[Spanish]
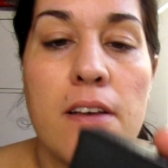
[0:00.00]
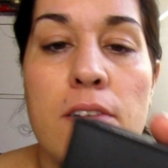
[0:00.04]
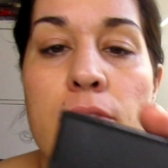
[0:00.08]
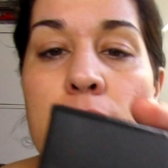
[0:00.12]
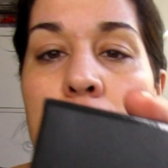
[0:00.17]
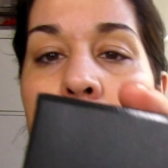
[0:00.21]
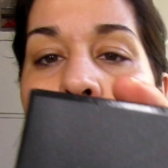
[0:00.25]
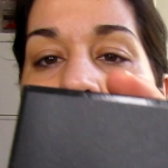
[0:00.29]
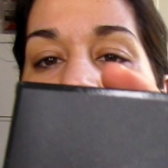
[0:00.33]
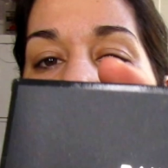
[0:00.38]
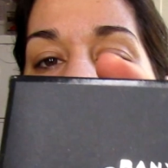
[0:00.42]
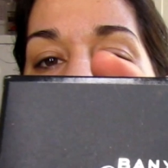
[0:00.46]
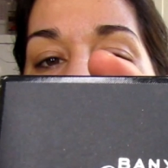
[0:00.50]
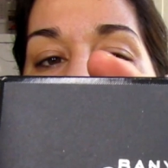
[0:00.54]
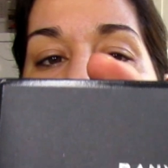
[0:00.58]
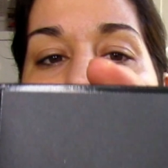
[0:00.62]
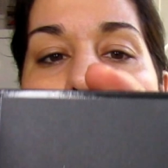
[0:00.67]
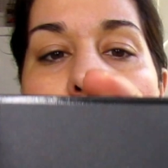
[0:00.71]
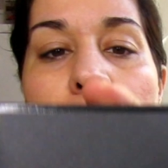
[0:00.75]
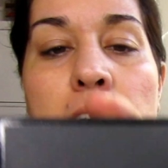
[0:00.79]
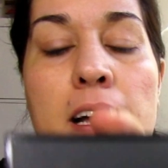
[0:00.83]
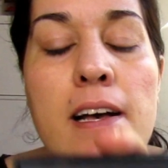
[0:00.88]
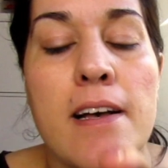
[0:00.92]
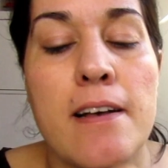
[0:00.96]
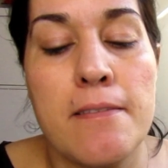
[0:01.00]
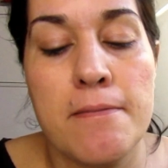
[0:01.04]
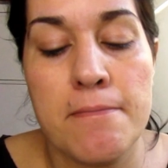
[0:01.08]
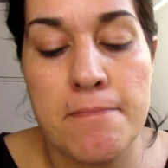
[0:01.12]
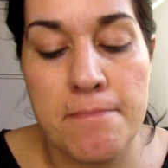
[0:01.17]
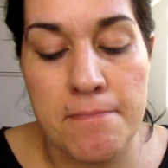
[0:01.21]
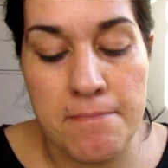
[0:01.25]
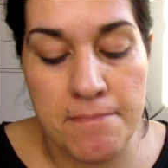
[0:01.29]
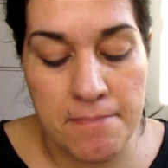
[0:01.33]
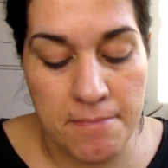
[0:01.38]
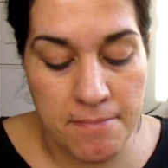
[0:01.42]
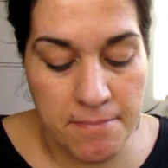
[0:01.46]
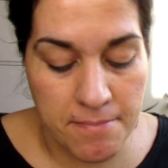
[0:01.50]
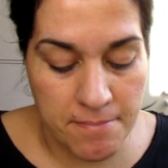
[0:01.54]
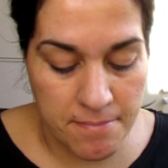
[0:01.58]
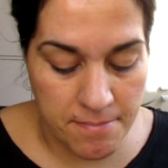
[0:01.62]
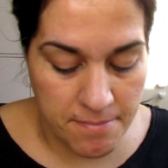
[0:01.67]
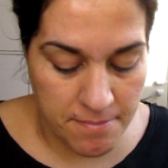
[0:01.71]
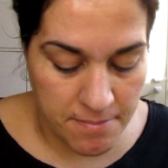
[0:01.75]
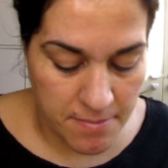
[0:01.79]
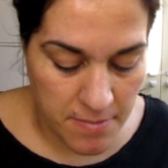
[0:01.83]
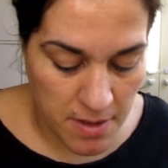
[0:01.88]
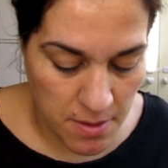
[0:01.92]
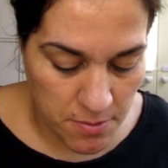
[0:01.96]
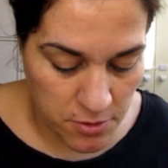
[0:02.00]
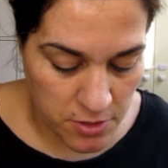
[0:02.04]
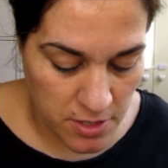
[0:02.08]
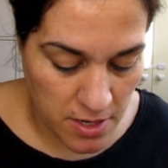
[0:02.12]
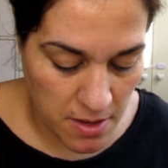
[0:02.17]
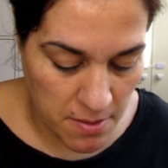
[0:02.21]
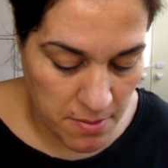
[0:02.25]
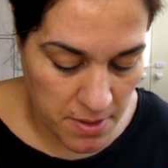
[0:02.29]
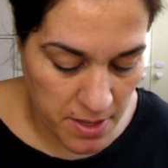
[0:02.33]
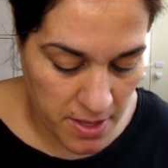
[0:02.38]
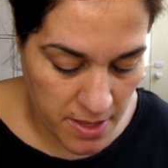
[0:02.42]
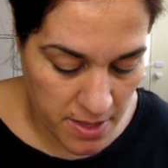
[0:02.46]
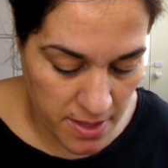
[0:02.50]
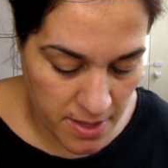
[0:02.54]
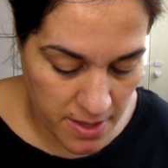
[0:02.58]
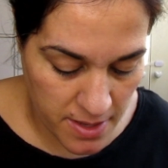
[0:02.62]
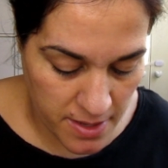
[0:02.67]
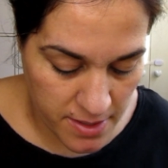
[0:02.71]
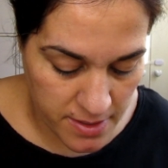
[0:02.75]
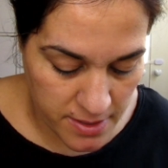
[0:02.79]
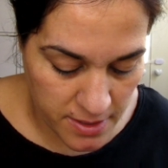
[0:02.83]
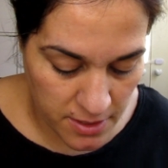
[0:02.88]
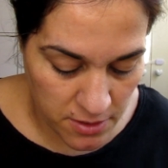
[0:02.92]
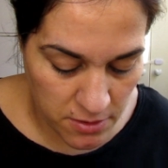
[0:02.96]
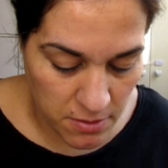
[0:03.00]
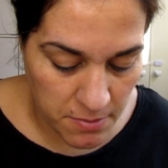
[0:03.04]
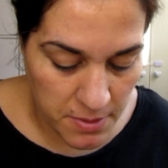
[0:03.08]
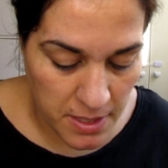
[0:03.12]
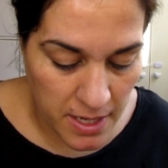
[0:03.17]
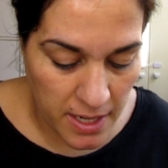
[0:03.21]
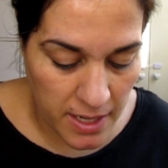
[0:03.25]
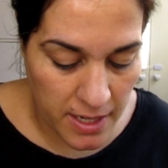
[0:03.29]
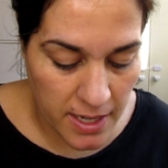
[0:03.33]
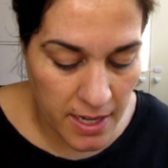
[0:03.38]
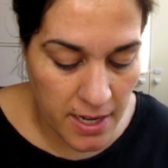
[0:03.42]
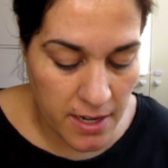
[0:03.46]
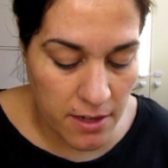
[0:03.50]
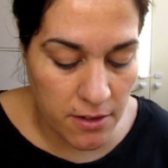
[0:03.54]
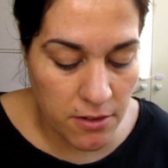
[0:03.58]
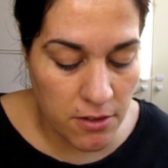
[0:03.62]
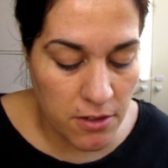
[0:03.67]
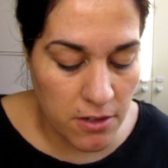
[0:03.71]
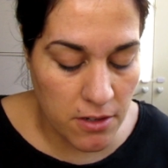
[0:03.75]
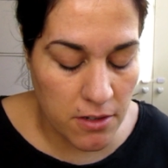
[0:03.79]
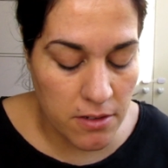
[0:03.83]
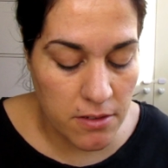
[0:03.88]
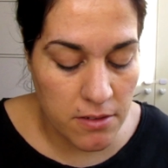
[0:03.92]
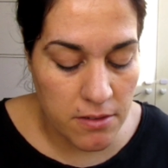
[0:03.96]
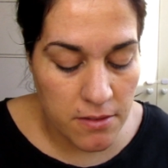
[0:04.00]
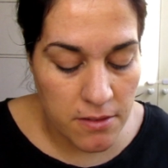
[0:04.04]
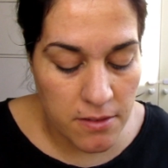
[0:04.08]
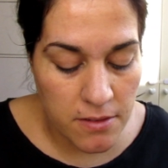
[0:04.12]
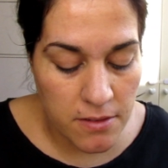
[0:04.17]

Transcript: Una cajita. Vamos a ver si no me la cargo.